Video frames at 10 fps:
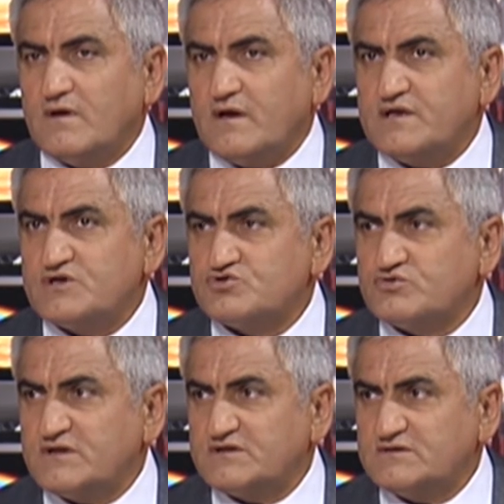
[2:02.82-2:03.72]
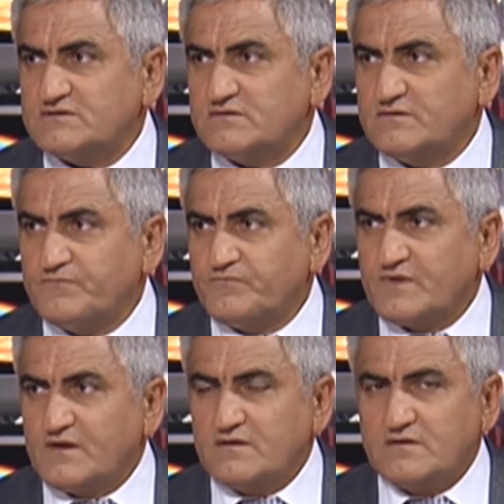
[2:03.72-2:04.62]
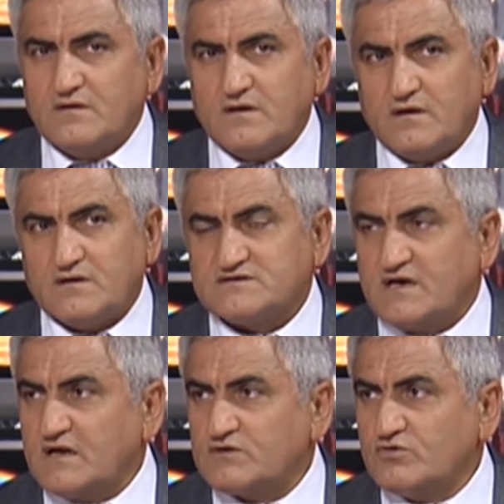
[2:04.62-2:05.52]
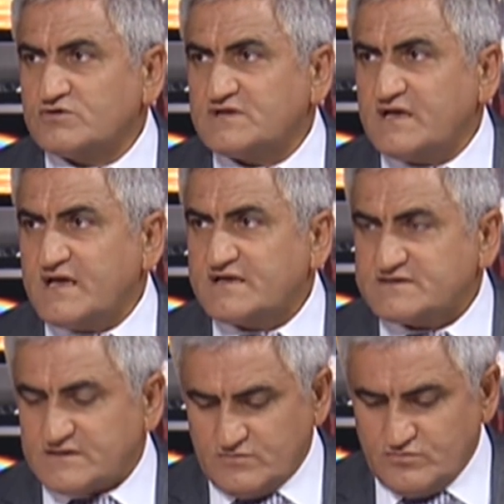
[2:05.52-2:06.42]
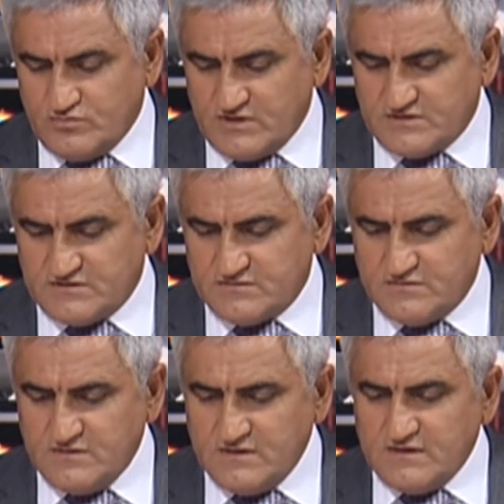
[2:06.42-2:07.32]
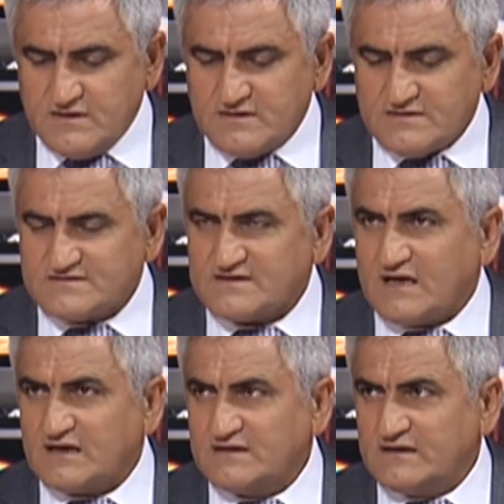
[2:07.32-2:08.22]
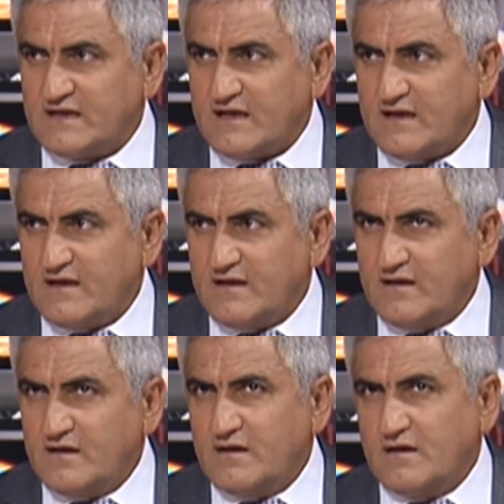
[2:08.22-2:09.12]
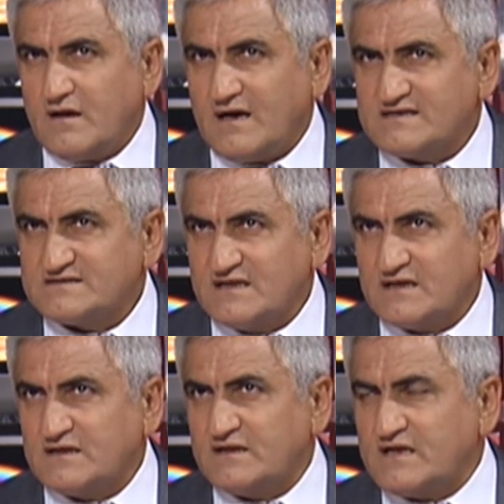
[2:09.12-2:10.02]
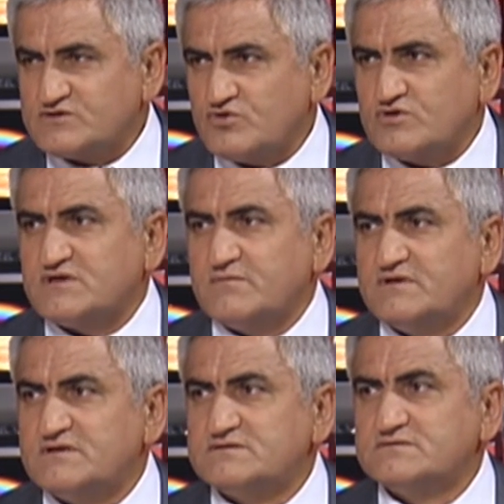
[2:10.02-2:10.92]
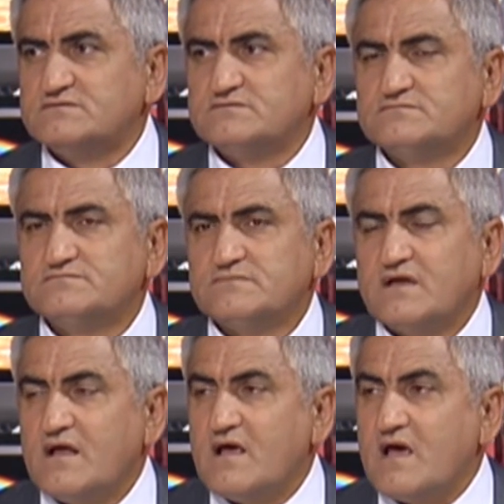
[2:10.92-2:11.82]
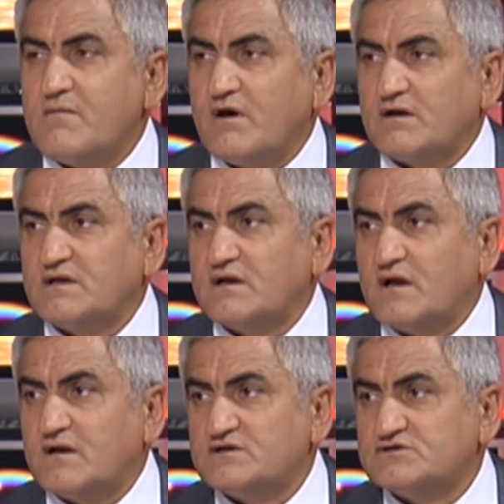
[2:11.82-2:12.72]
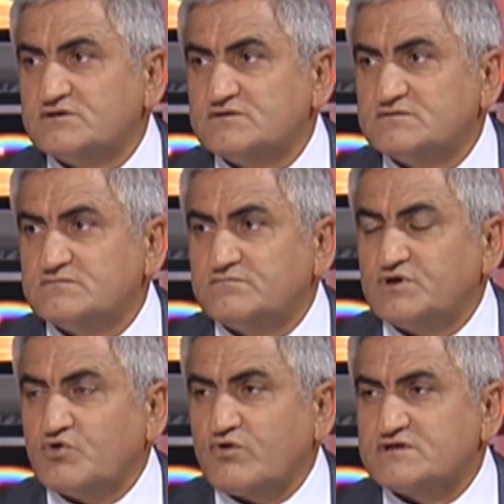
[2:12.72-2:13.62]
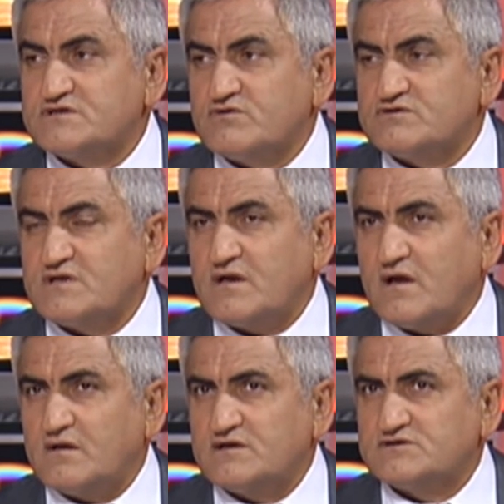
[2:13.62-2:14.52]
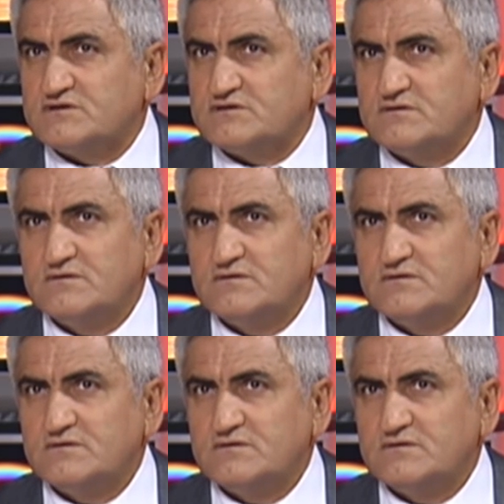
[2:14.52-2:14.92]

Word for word: enerji üretir. E, sağlıklı olursa eksi üretir. Sağlıklı ile hastalıklı nasıl ölçebiliriz? MR'dan anlaşılır. Biyorezonanstan hmm. anlaşılır.